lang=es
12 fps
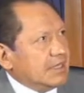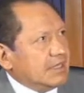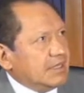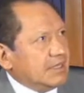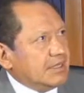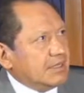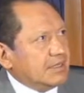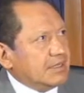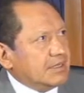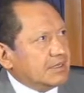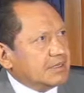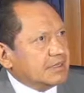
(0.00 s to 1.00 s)

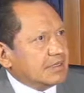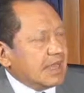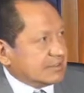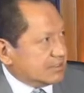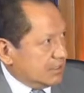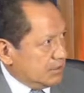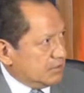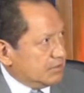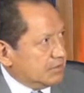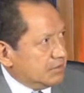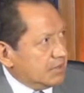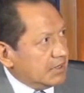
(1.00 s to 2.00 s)
Y accedió.
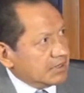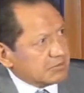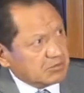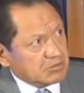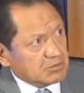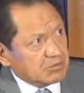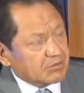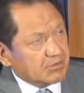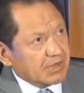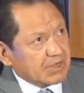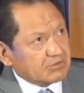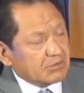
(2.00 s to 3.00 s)
Entonces yo me fui
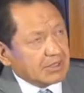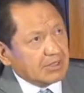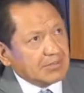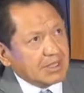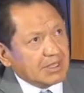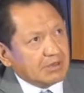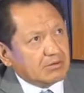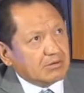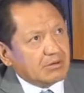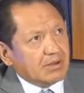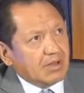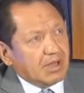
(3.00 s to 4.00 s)
a la Ciudad de México
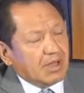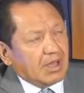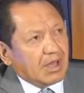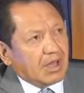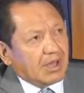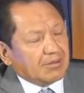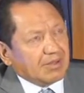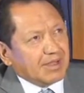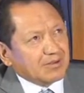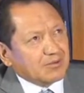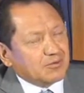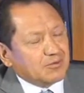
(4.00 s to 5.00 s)
a
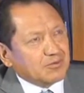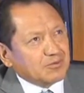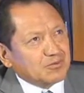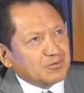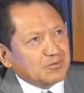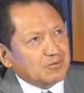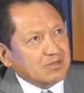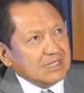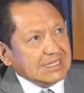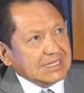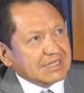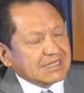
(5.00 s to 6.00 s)
hablar con un
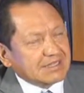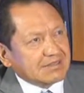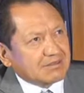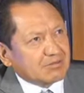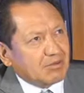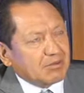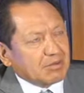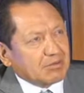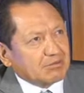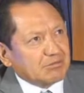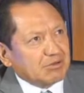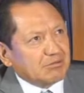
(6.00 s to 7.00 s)
líder, todavía me
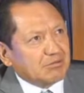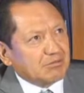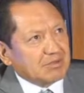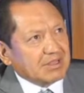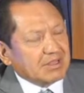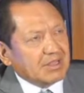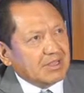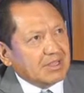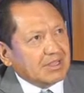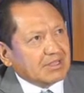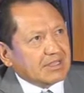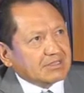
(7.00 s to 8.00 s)
acuerdo del nombre,
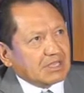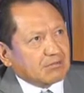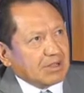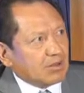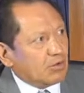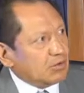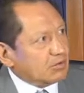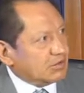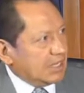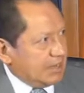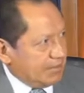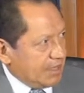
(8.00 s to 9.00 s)
Nezahualcóyotl
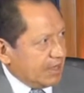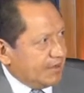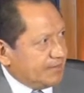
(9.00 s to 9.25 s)
de la Vega.